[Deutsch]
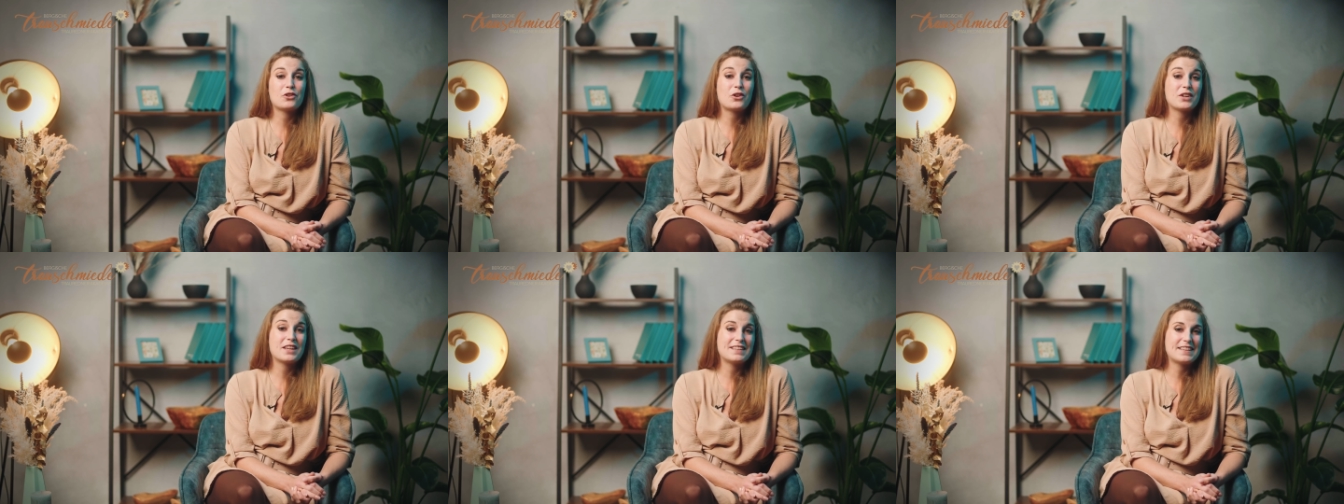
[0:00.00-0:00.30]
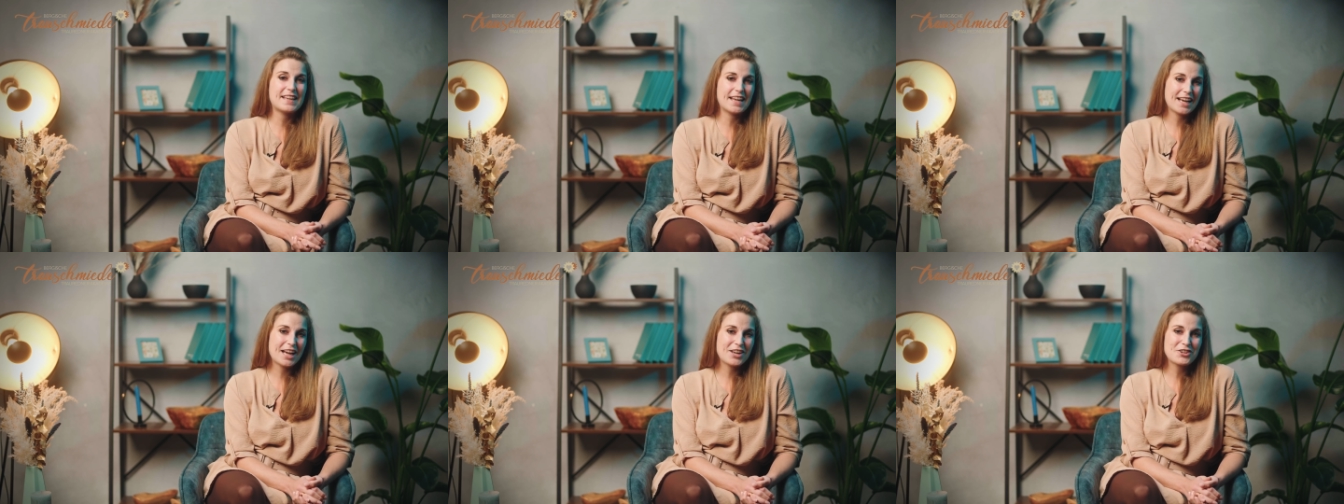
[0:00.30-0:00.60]
neue
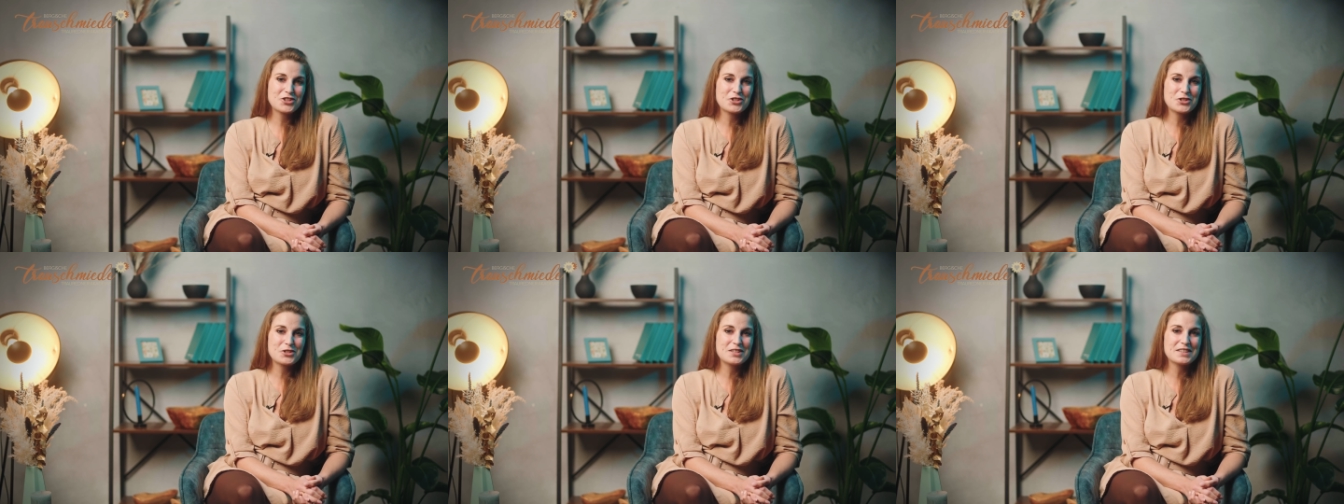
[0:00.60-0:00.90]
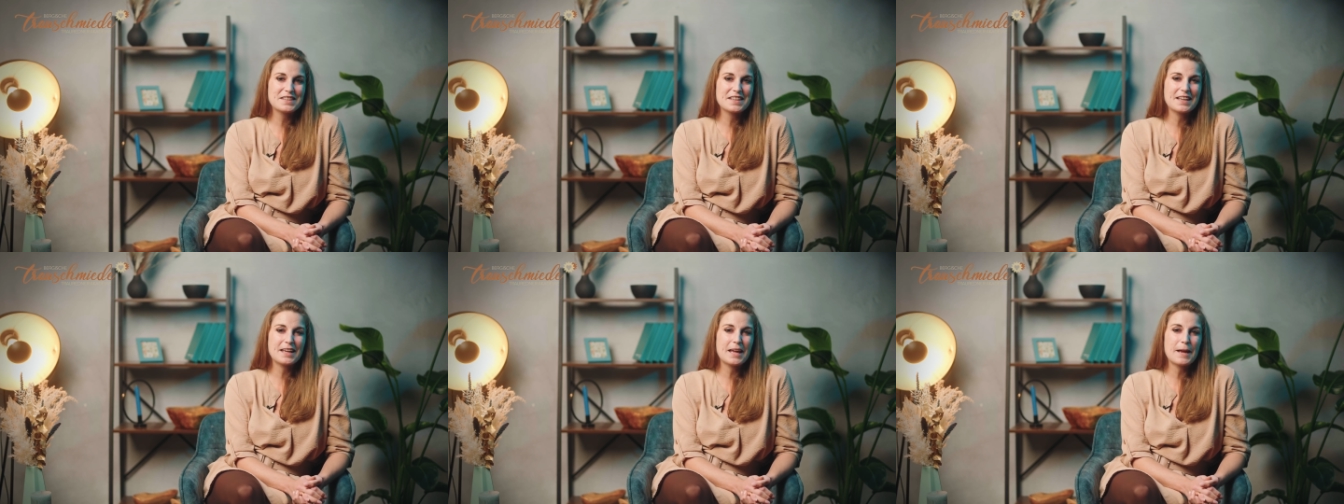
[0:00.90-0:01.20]

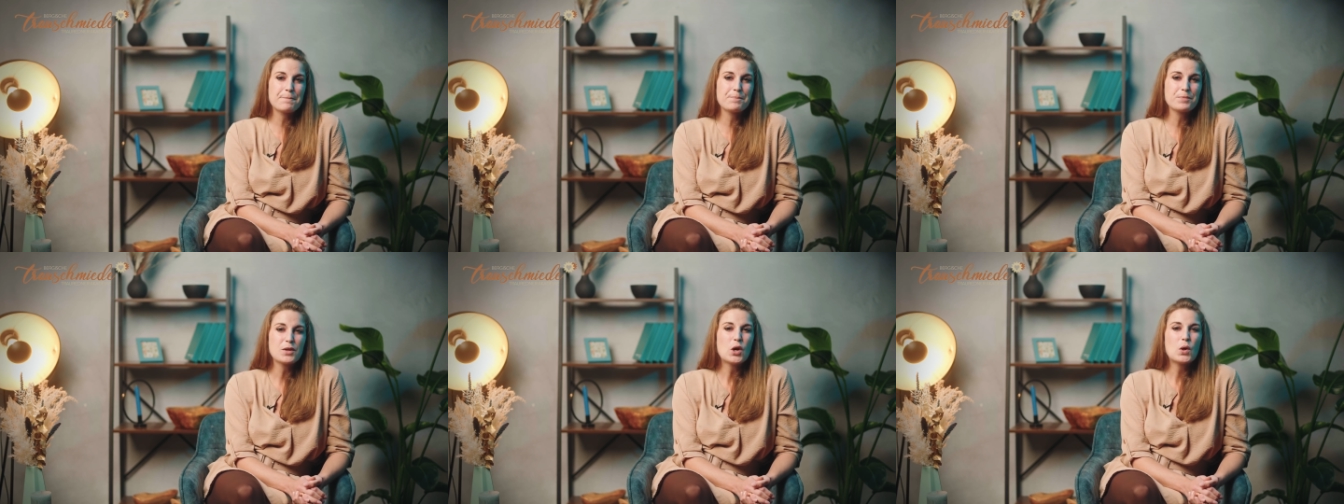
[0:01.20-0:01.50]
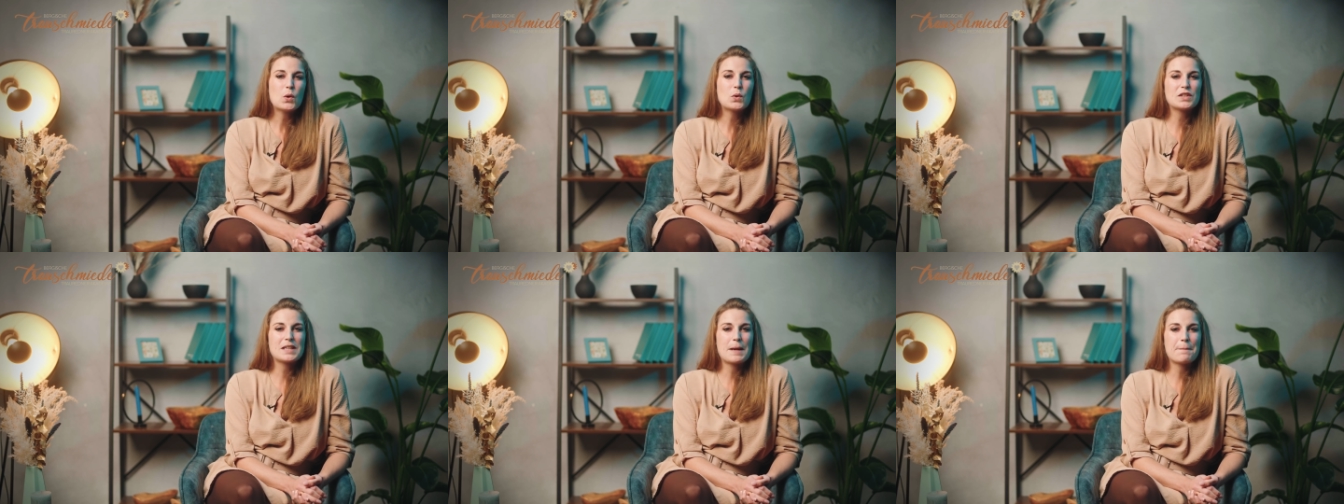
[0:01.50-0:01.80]
Denkanstöße geben
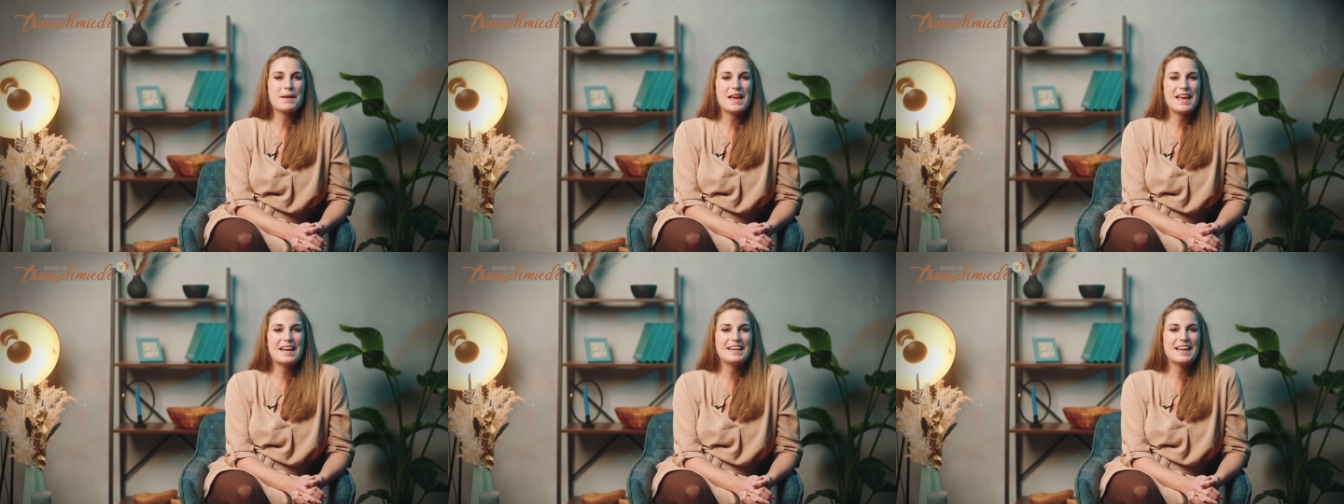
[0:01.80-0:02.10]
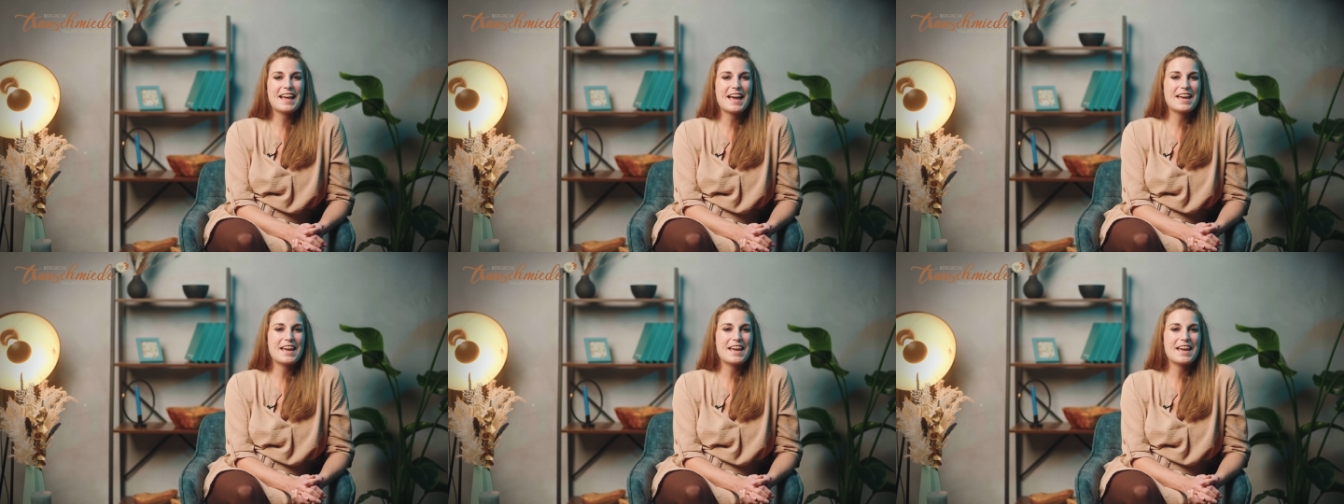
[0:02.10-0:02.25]
und am Ende